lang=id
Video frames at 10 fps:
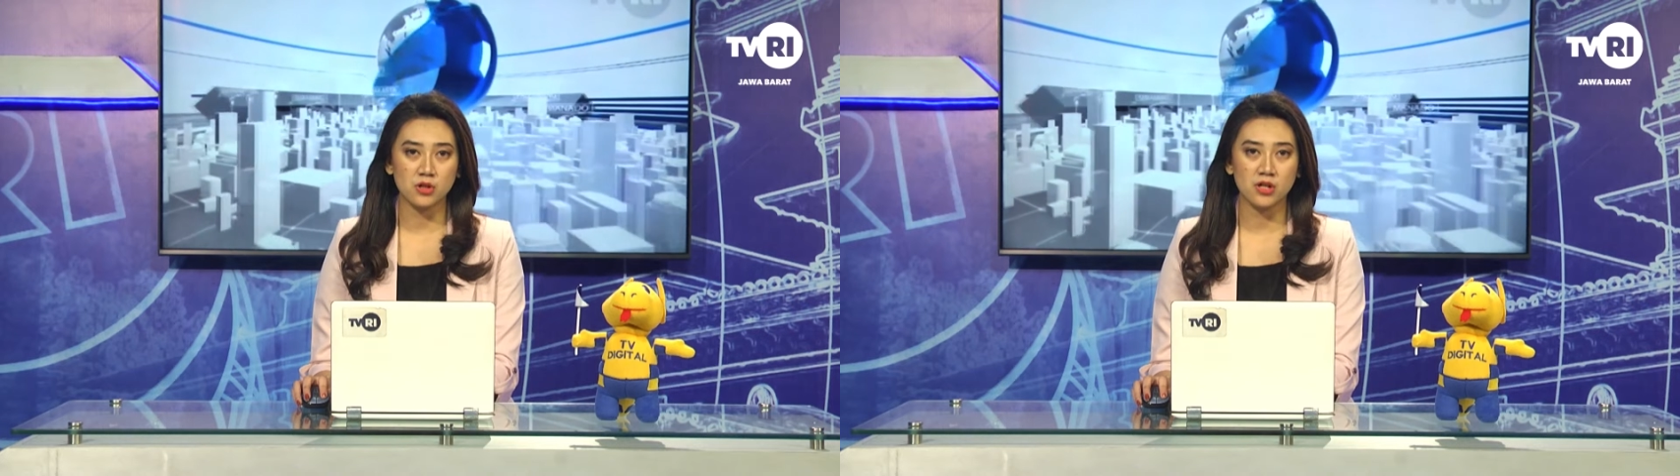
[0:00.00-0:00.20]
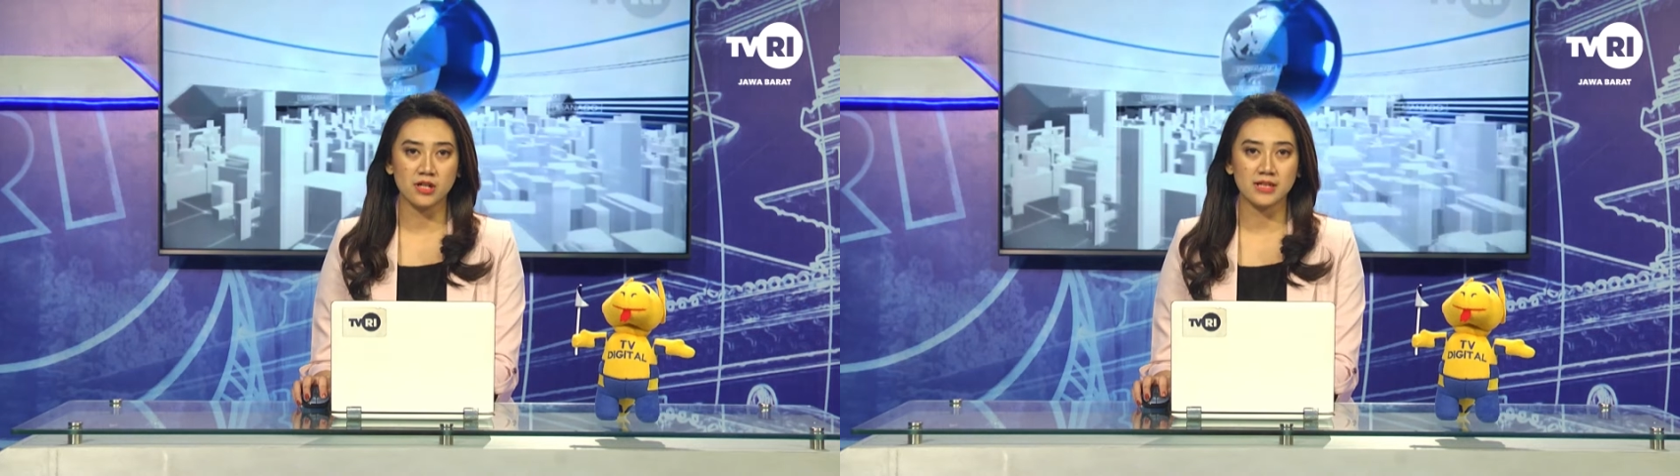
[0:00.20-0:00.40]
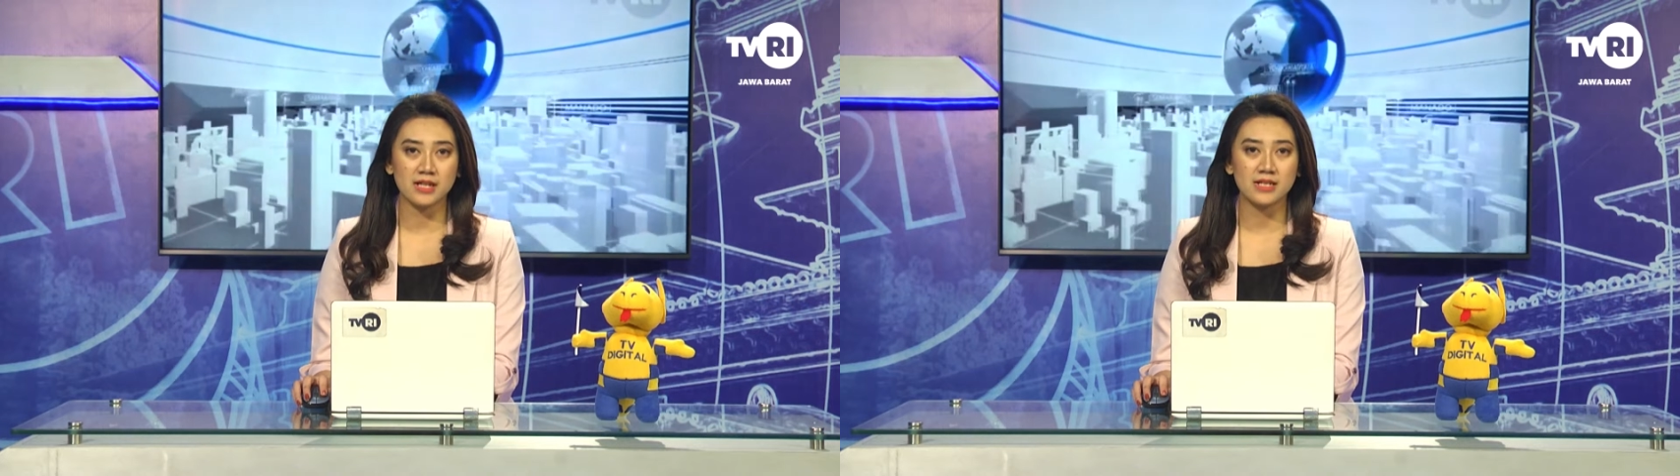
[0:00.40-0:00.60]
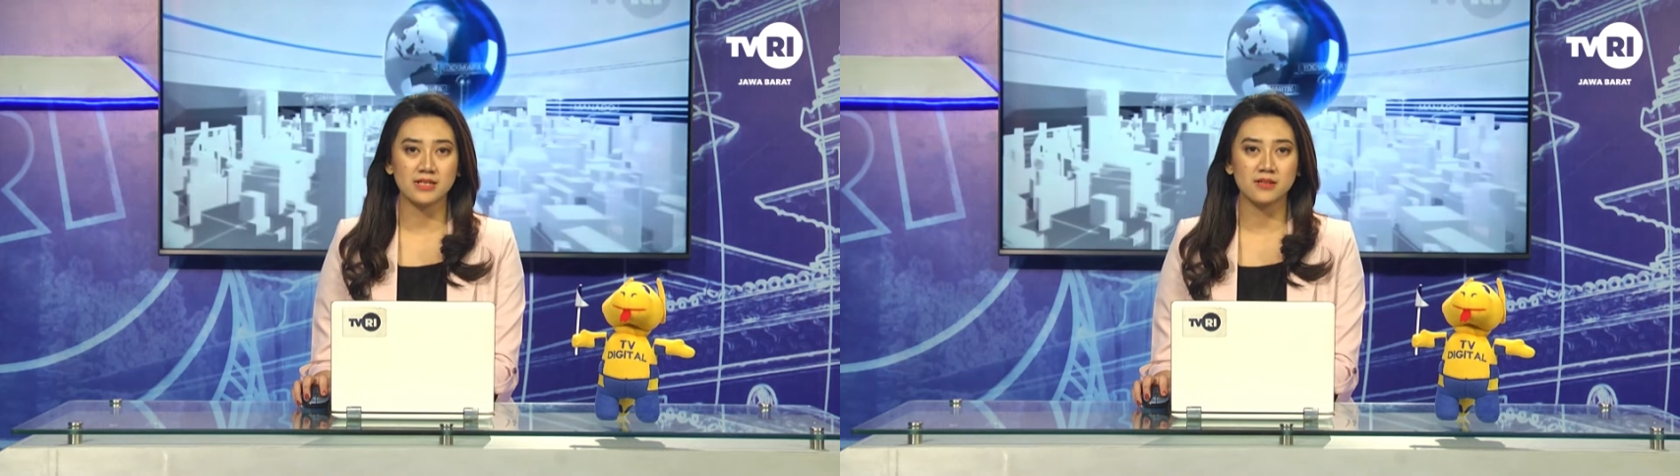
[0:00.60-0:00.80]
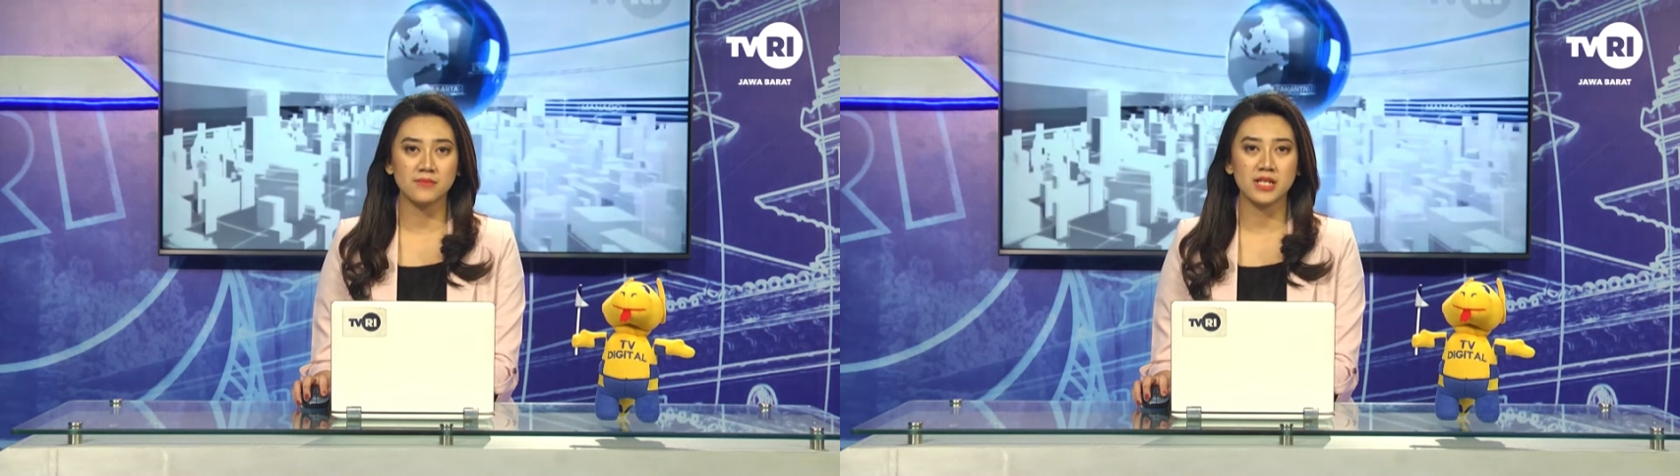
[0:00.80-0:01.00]
orang anak
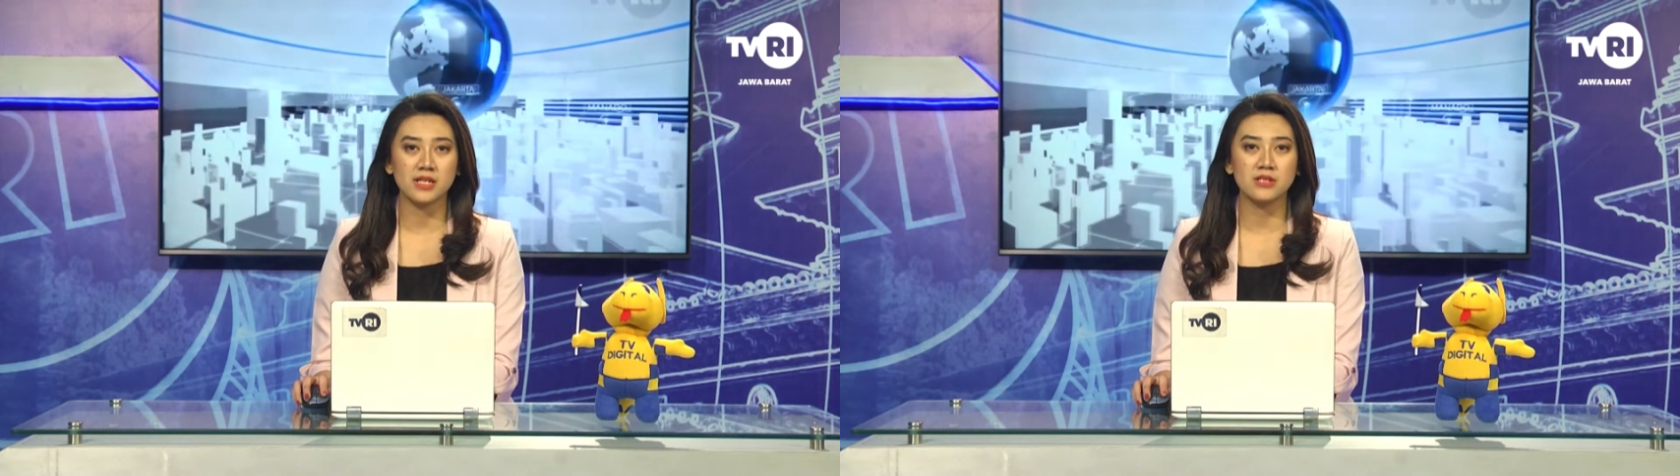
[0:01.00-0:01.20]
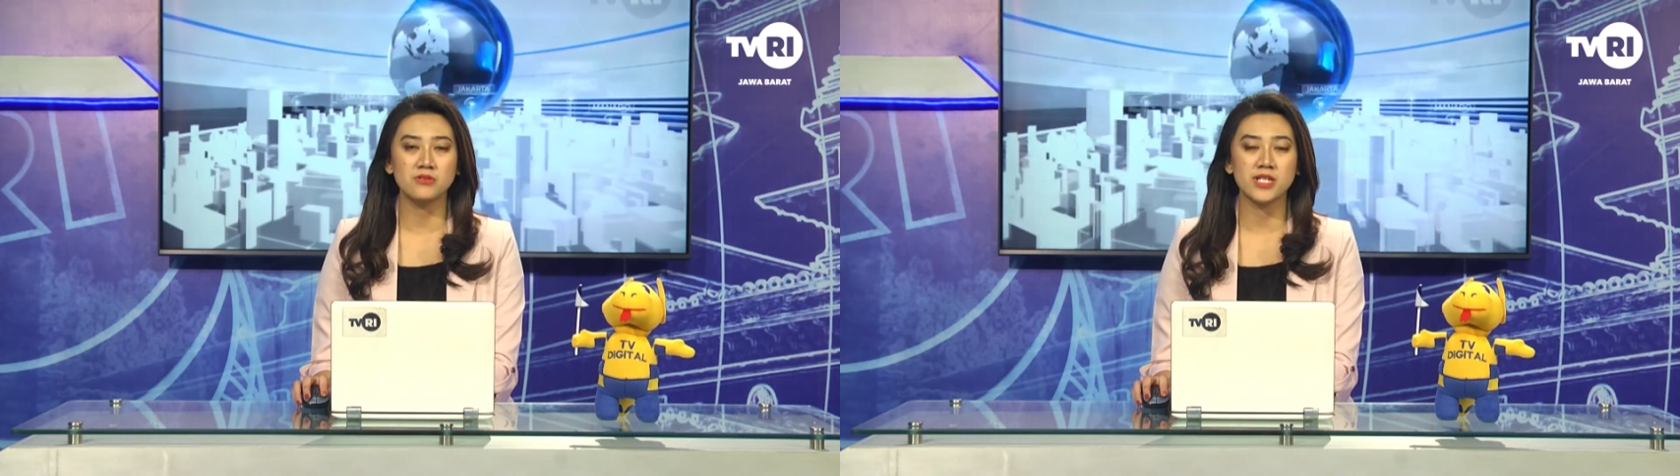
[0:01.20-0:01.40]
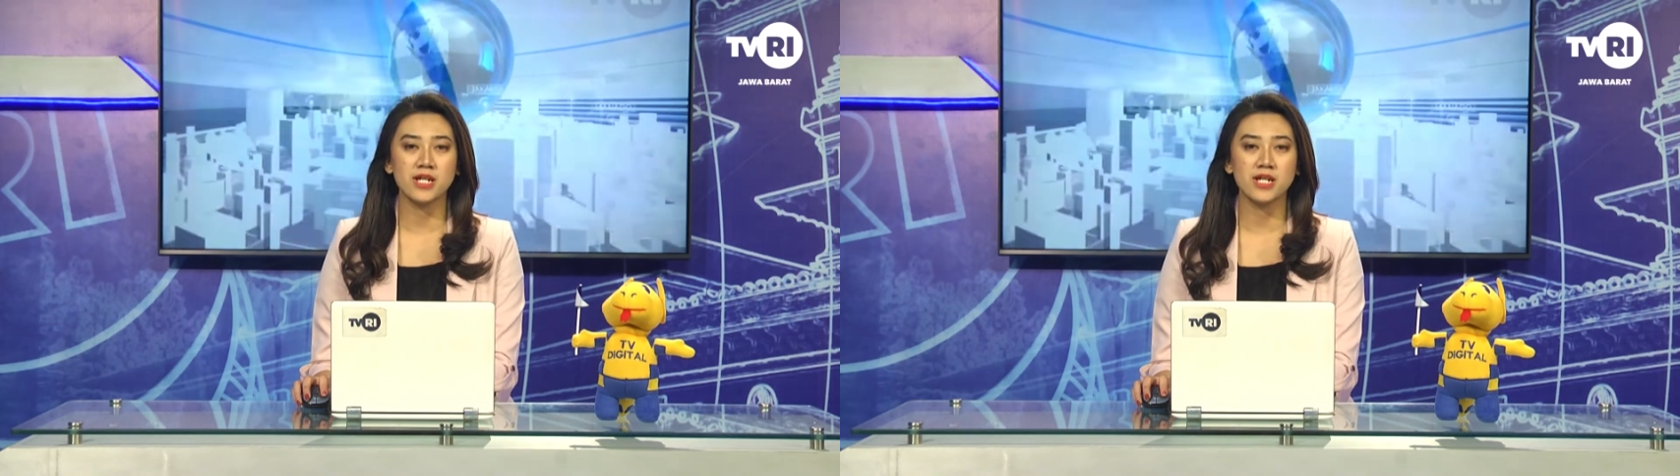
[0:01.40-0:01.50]
meninggal dunia